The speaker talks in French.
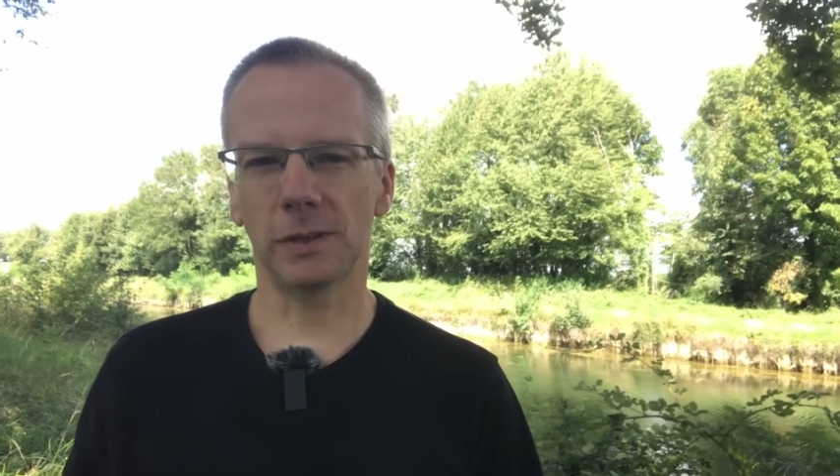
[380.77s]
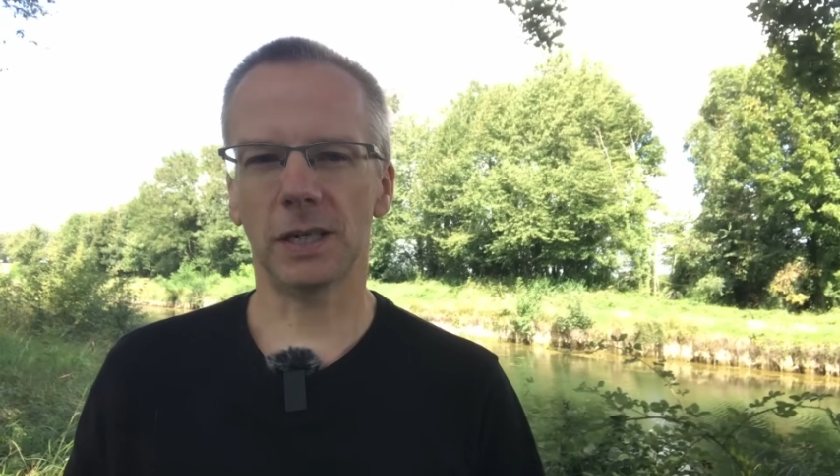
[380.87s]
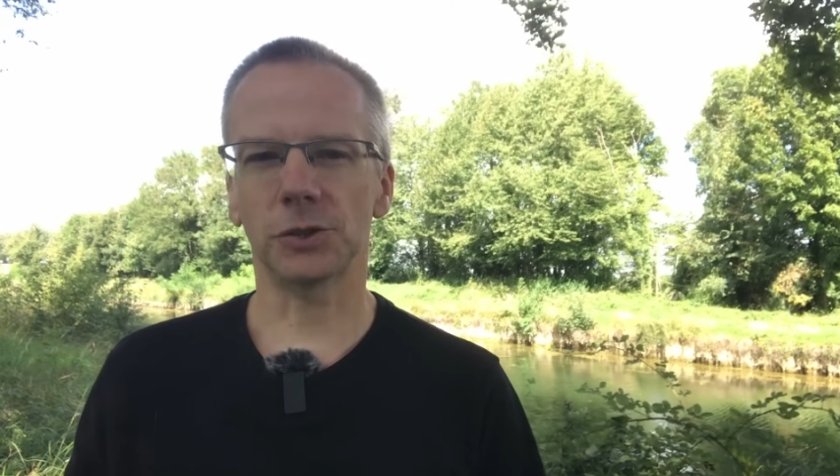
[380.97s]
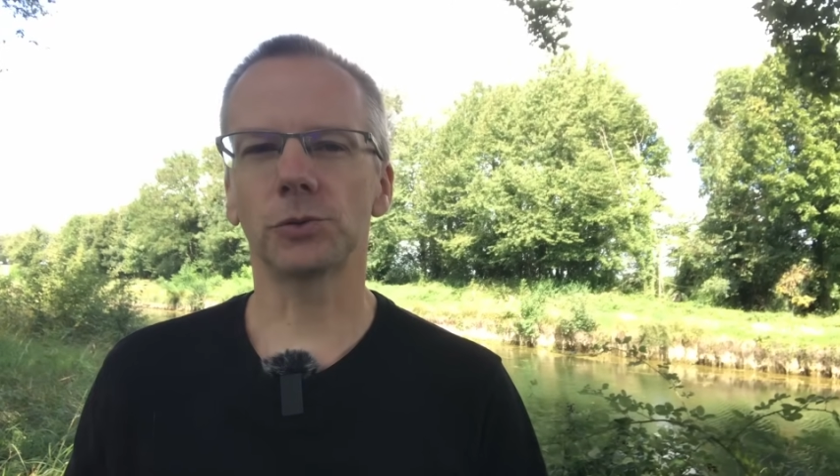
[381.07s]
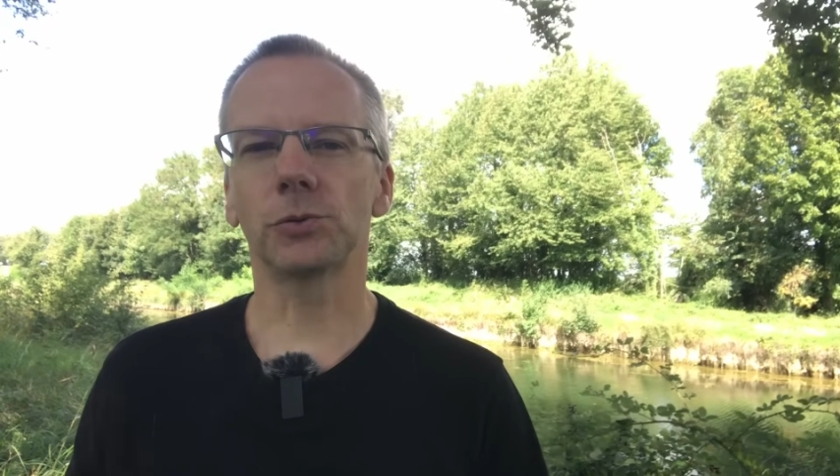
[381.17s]

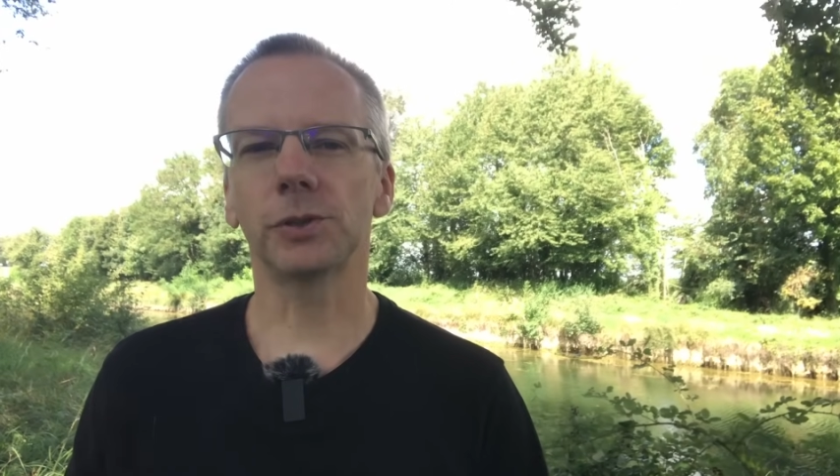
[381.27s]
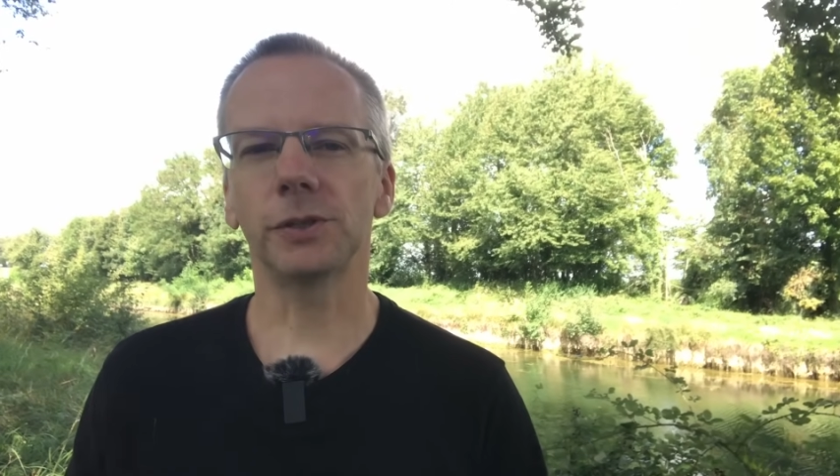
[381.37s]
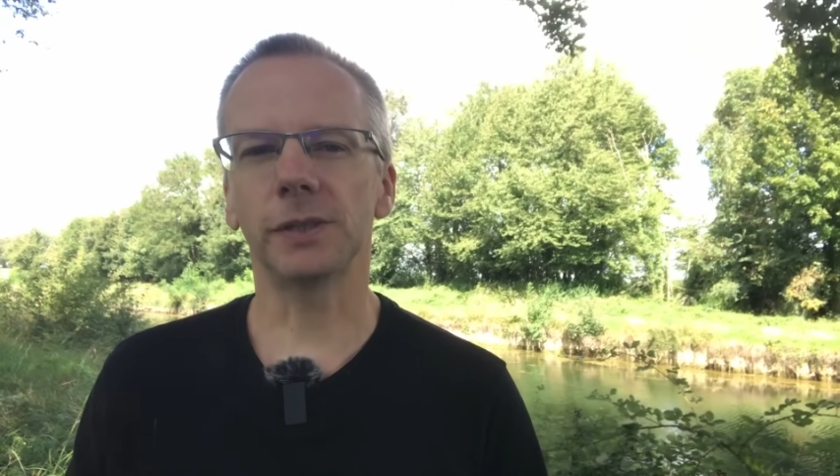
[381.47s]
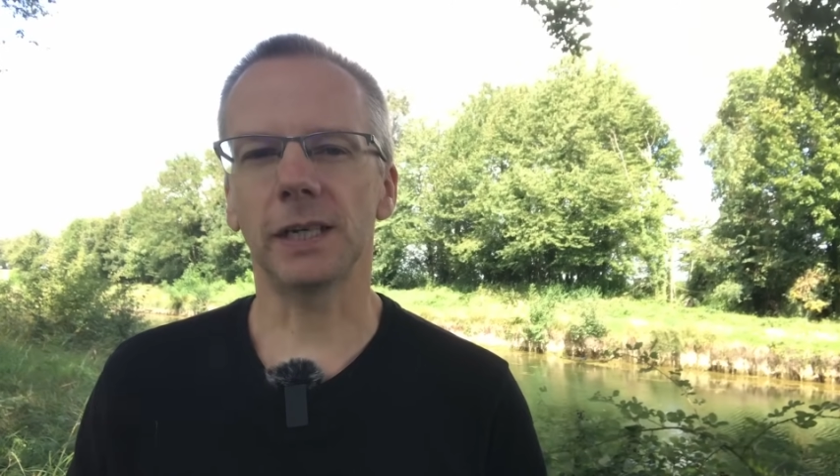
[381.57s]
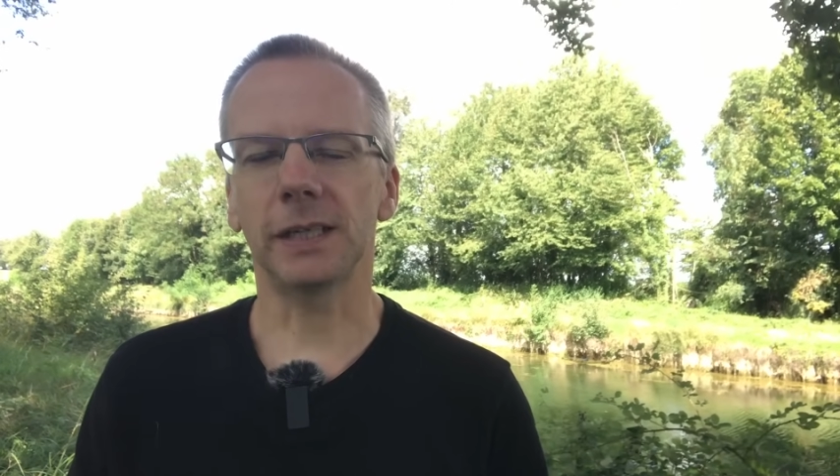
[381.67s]
l'argent qu'on
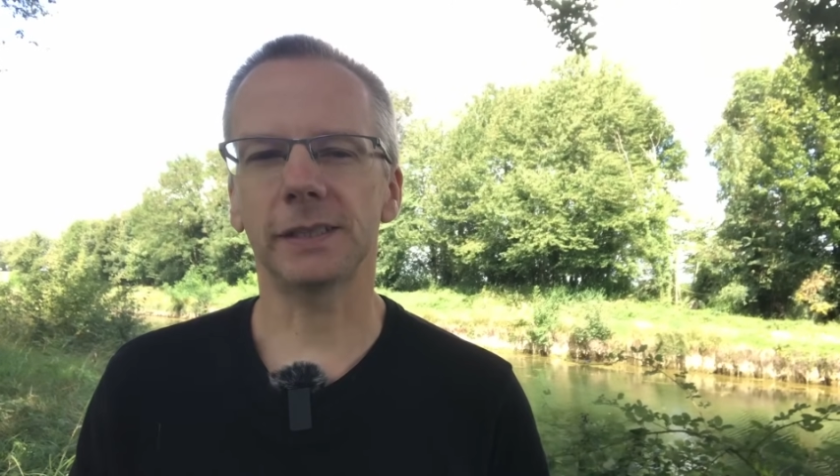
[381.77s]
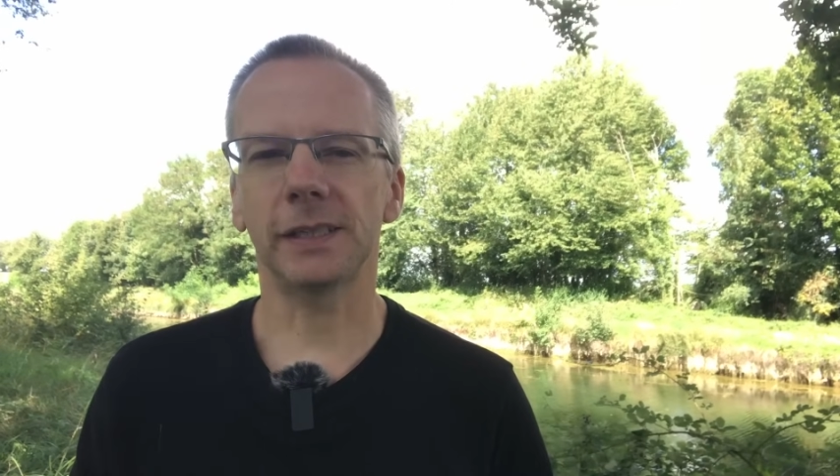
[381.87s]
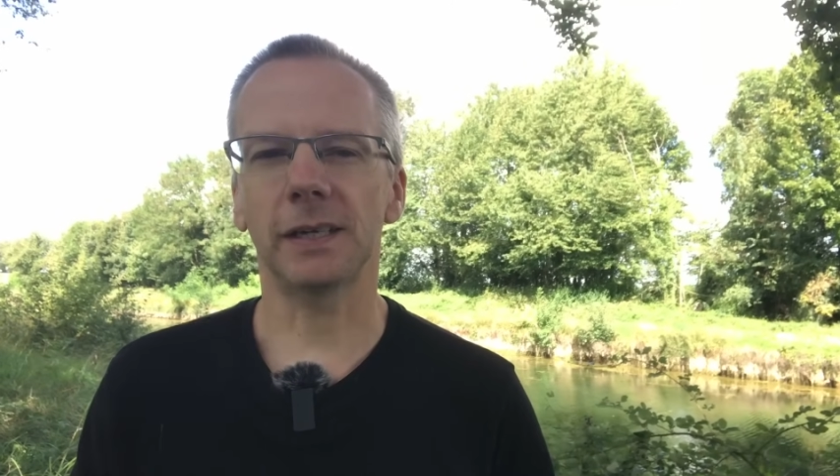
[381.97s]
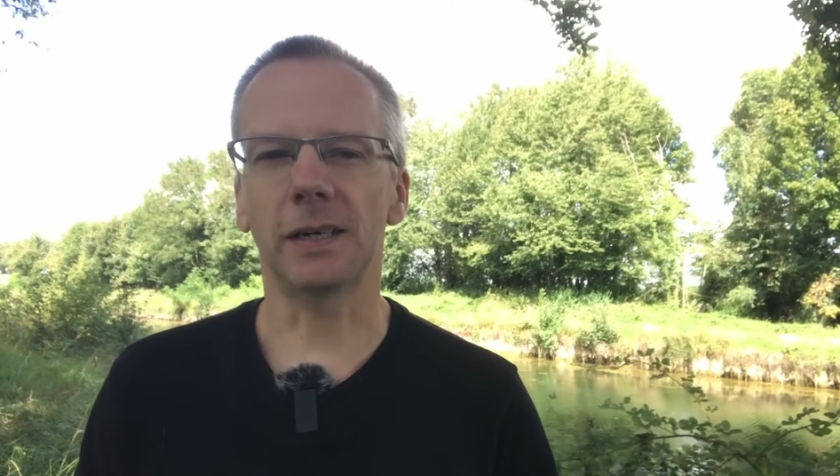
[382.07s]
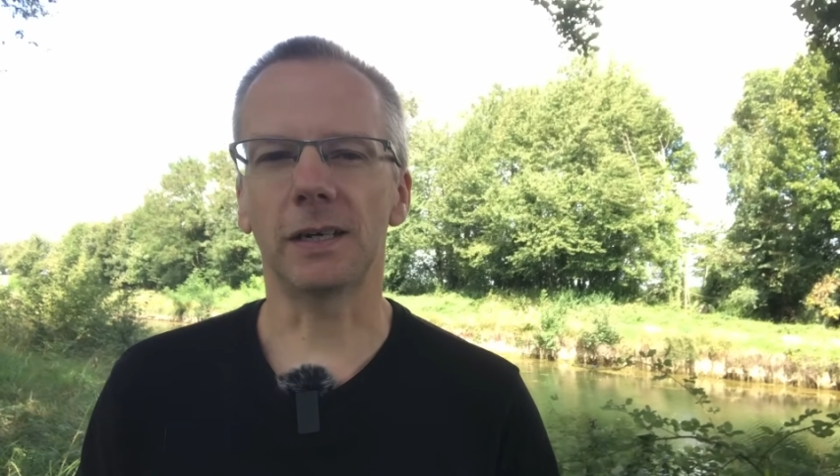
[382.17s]
donne elle
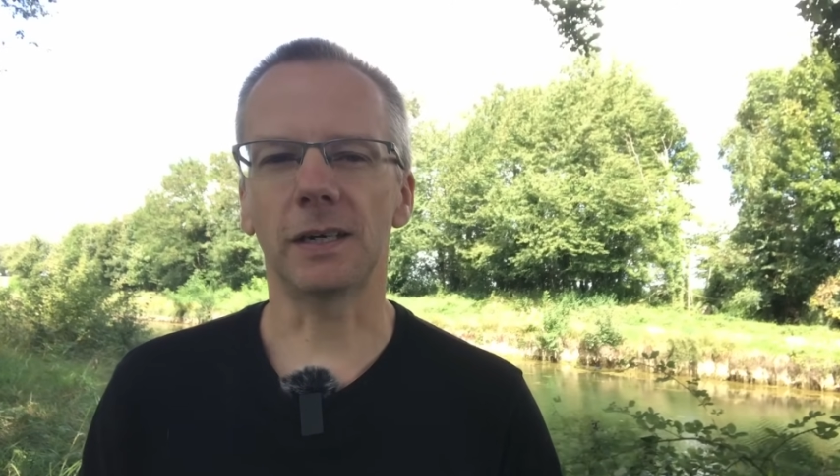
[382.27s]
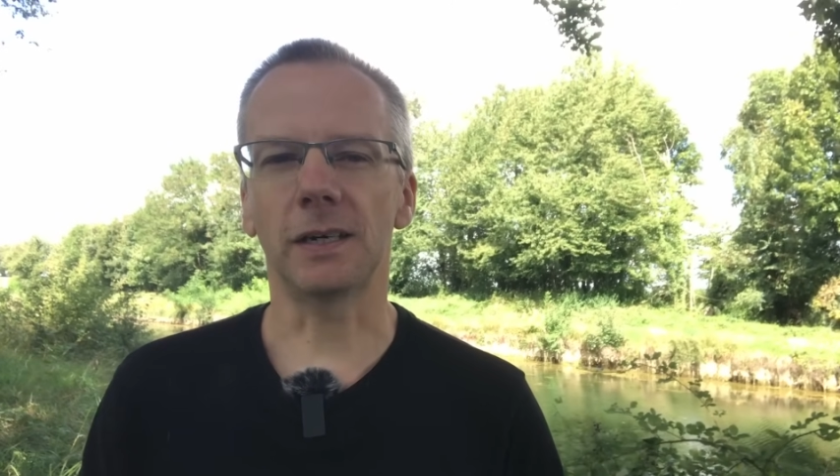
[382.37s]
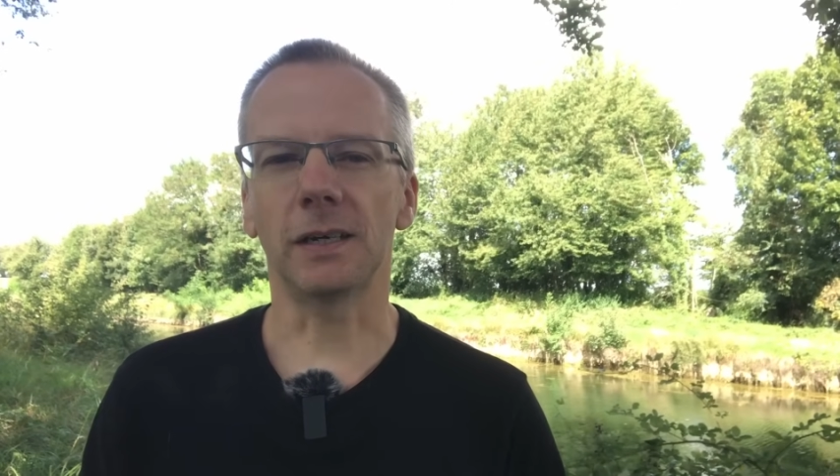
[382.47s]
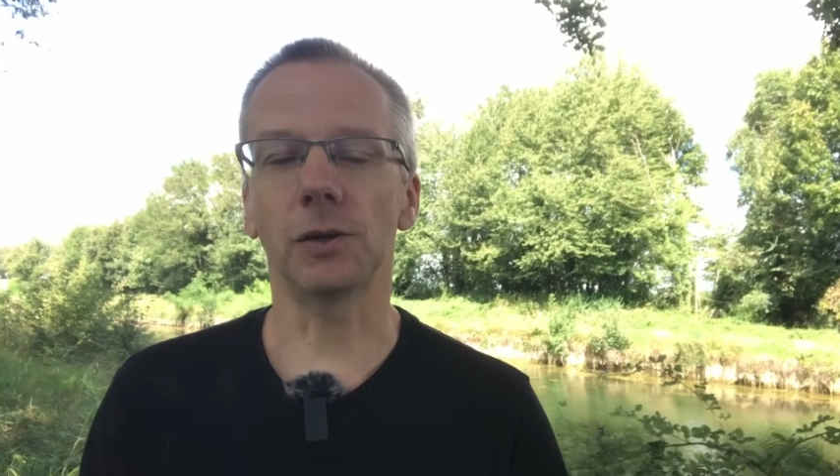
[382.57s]
sert à